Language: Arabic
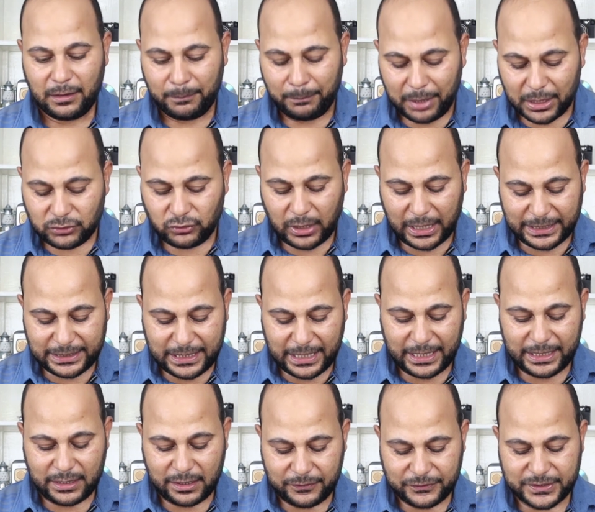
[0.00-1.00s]
برضو
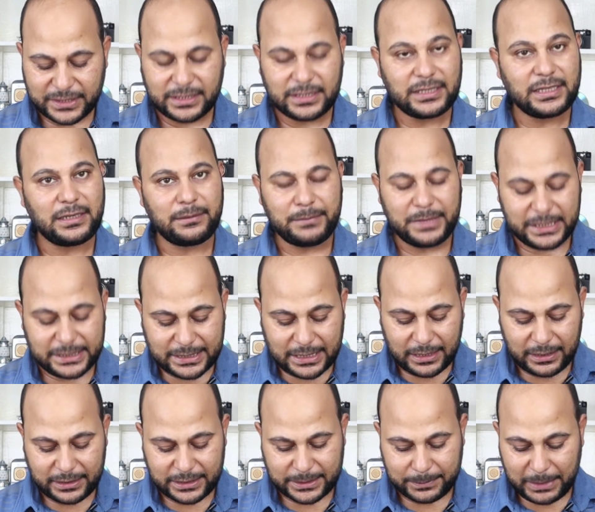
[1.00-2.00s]
عندها نفس
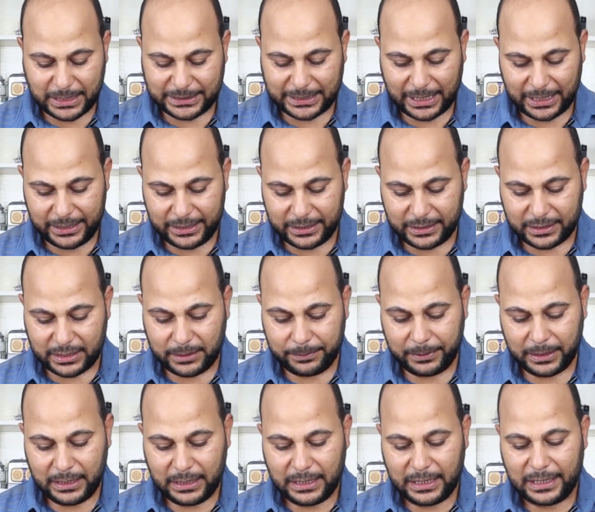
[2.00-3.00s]
الميزه اسمها تحقيق الربح